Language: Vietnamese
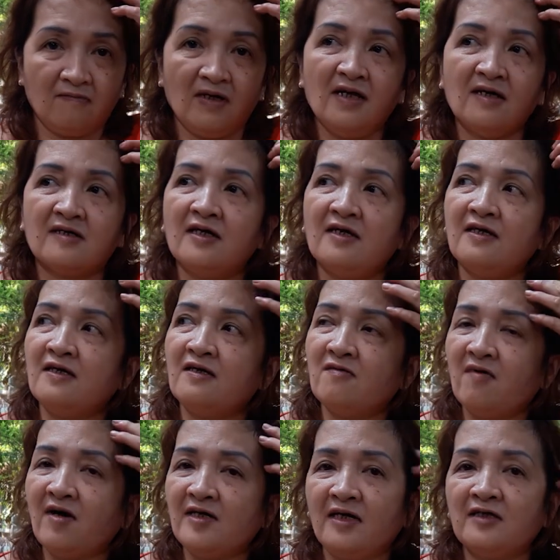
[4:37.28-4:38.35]
Mấy lần kia thì
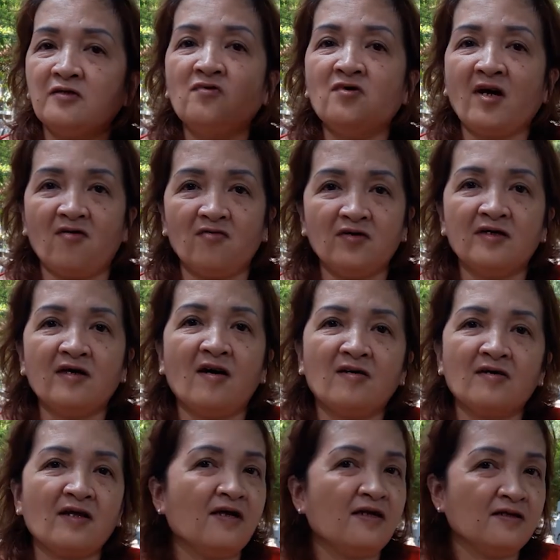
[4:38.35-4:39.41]
nó qua nhà chú cậu thì
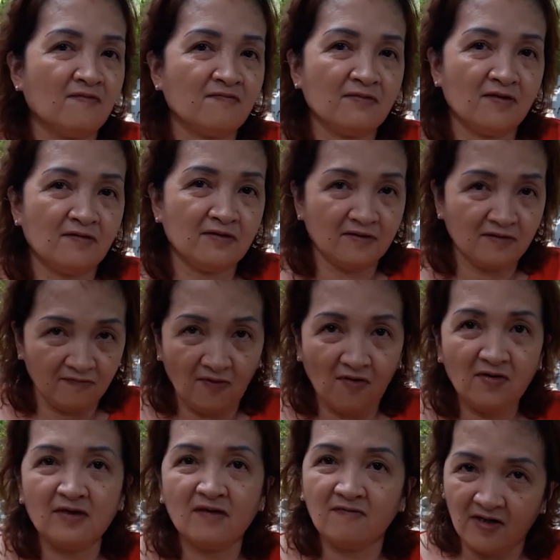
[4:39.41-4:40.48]
gần đây trong thành
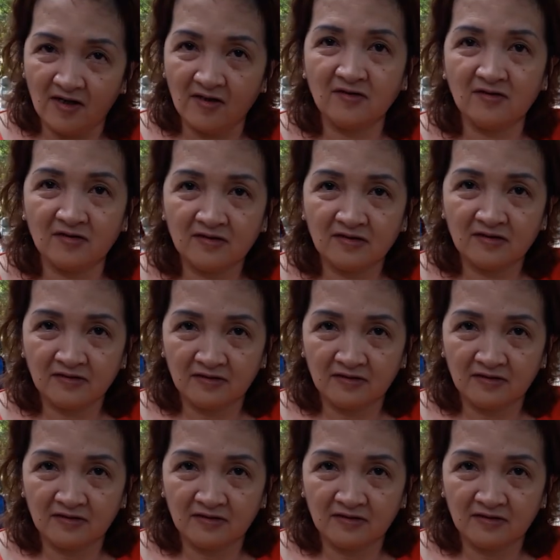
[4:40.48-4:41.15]
phố thì nó về được.